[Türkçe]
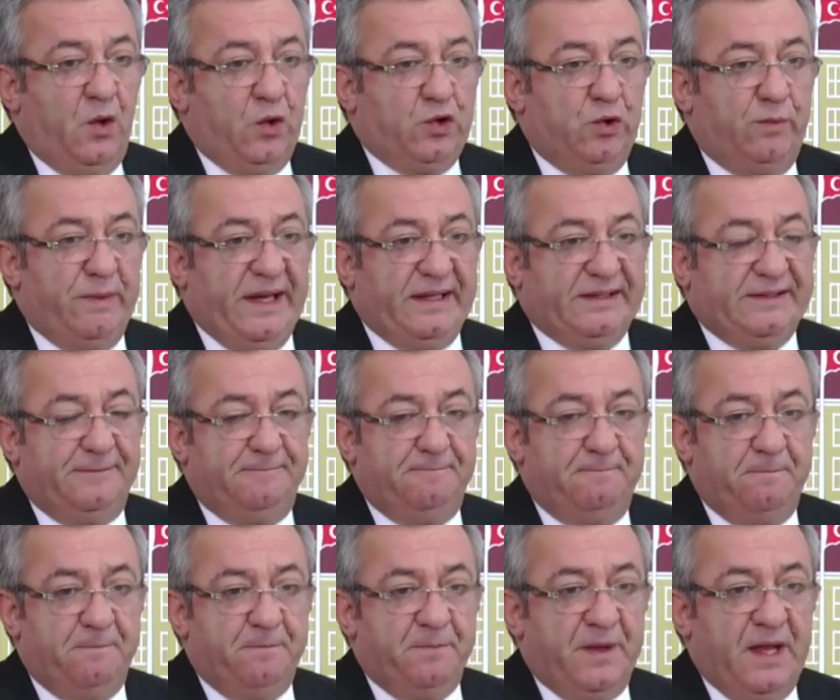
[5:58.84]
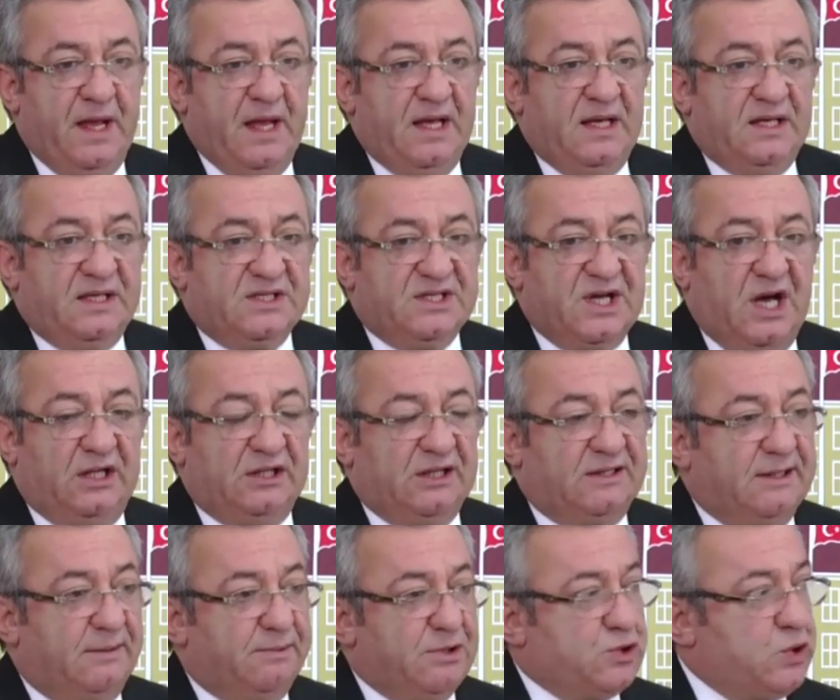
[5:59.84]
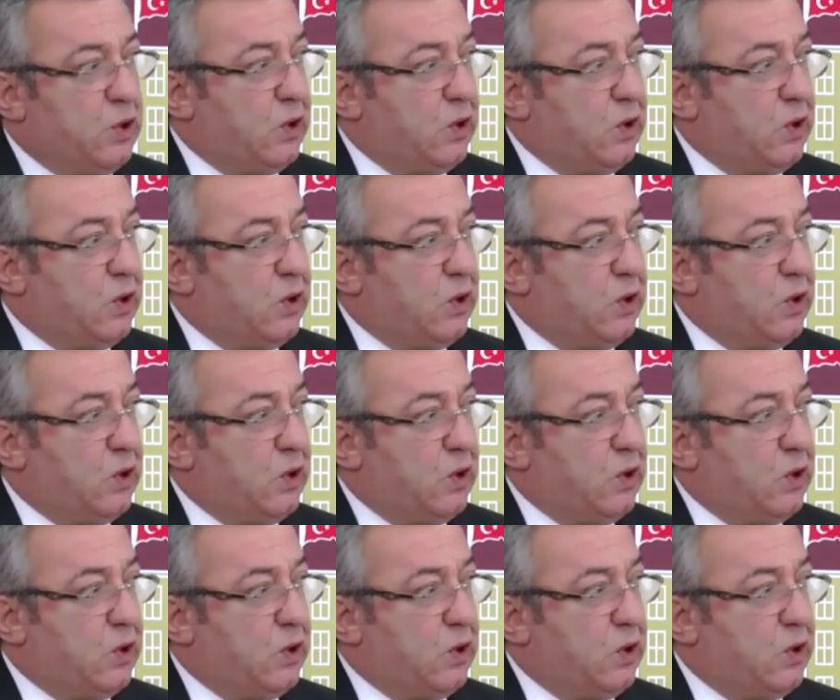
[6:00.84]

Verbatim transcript: Hükümet sağlıklı bir